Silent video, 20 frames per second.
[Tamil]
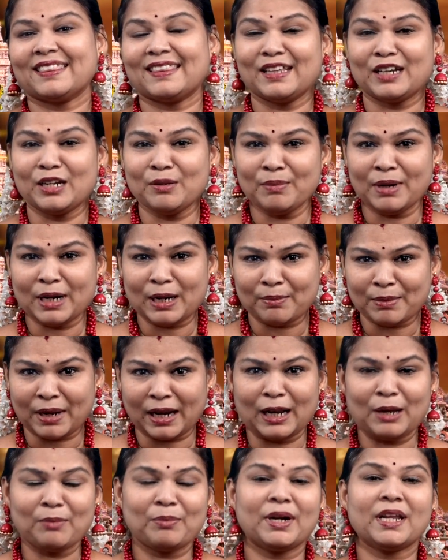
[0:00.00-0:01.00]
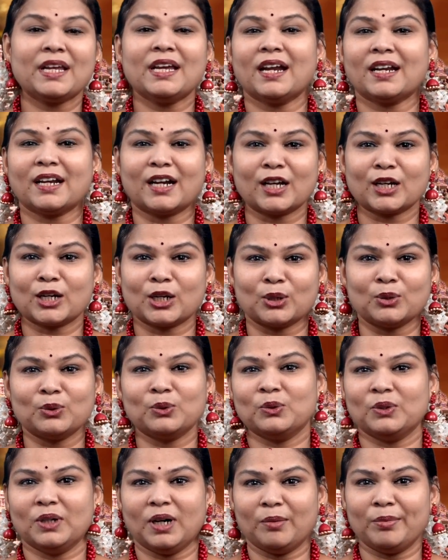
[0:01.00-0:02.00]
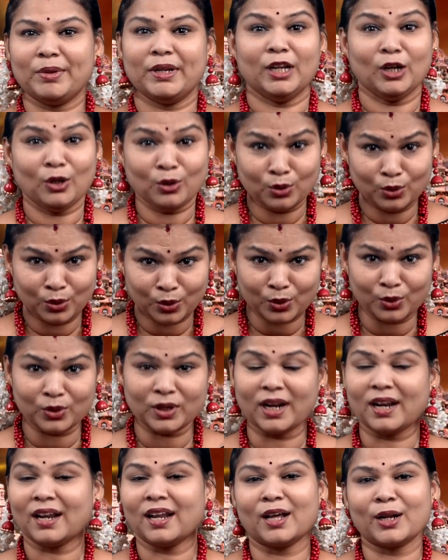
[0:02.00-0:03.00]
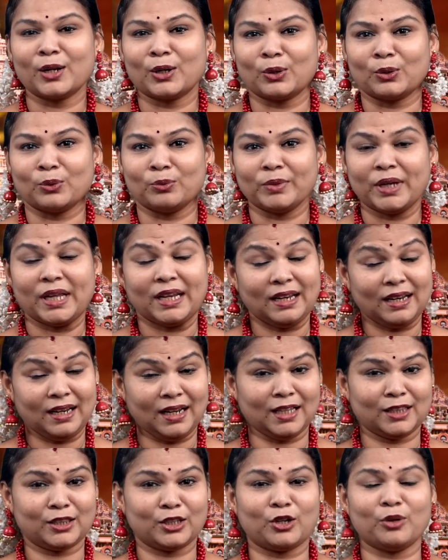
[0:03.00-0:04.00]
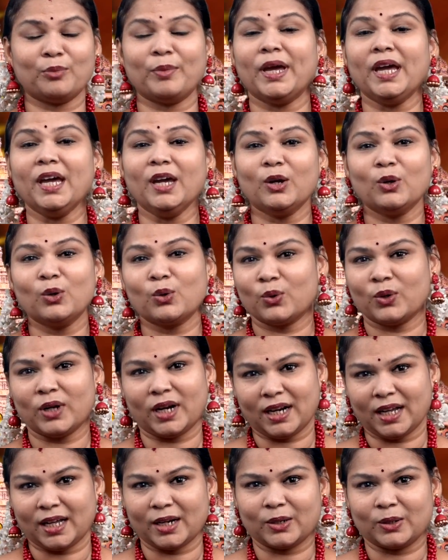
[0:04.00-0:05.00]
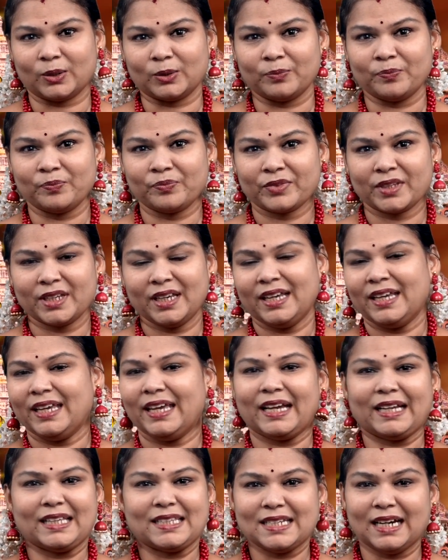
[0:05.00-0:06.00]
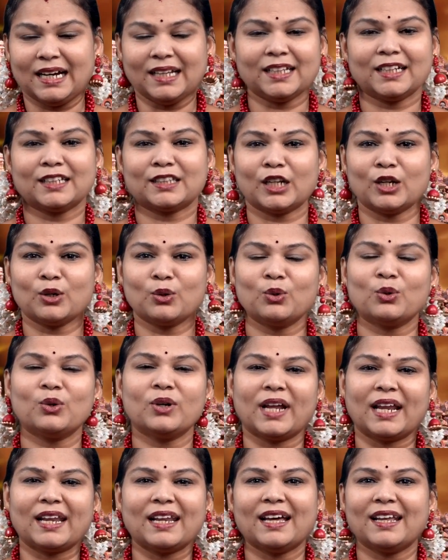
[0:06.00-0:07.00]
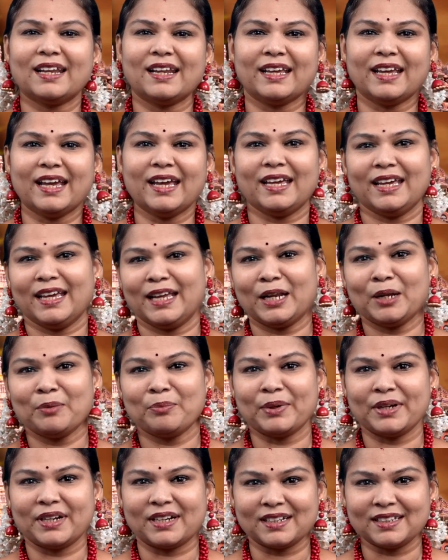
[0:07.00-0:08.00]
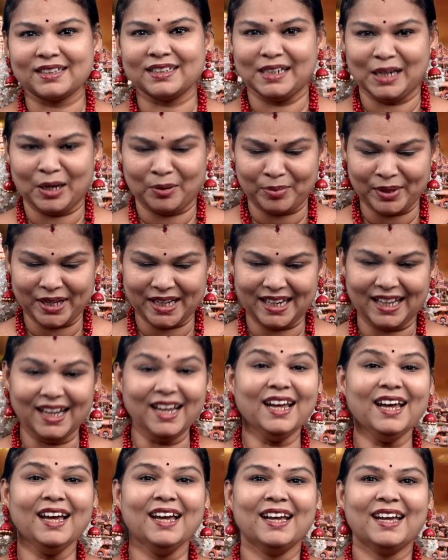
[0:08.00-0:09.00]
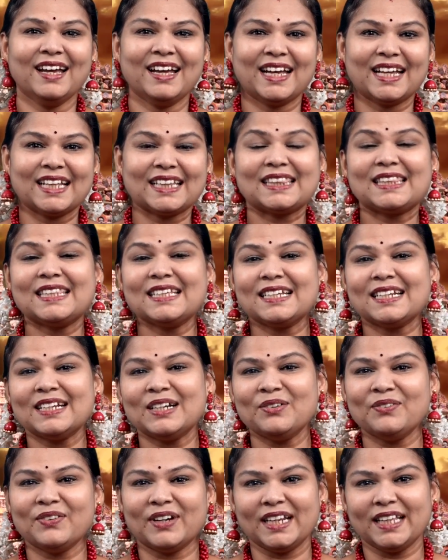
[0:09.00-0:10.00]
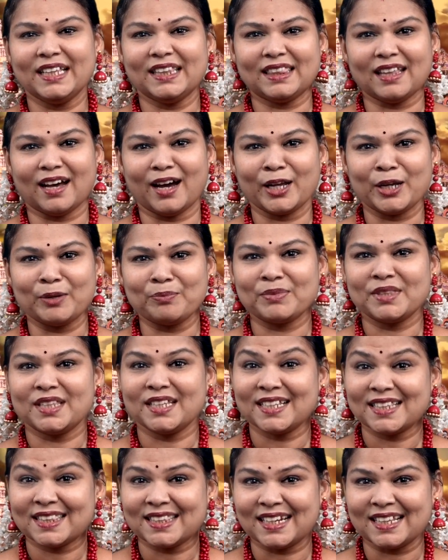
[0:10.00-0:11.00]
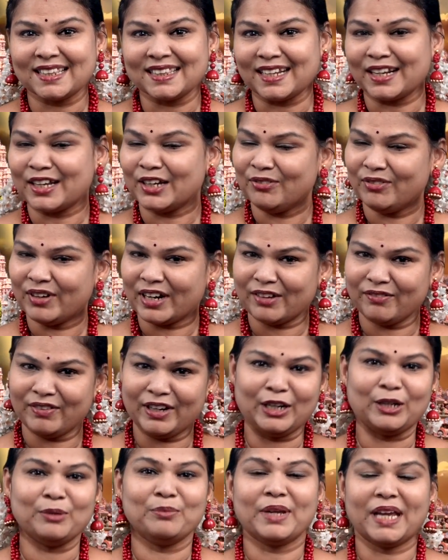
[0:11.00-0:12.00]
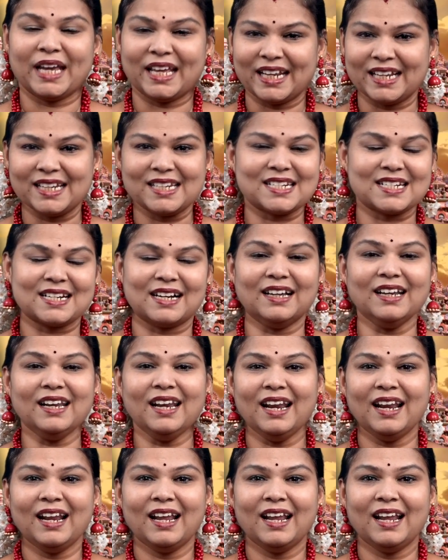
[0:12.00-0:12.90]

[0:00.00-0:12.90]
திருமணம் நல்லபடியாக நடக்கணும் அப்படின்னா குரு நல்லா இருக்கணும் எல்லாத்துக்குமே குரு நல்லா இருக்கணும் எங்கள் ஜாதகத்தில் குரு நல்லா இல்லையே என்ன பண்ணுறது அப்படின்னா திருவலி தாயம் திருத்தலத்திற்கு வர வேண்டும் ஏனென்றால்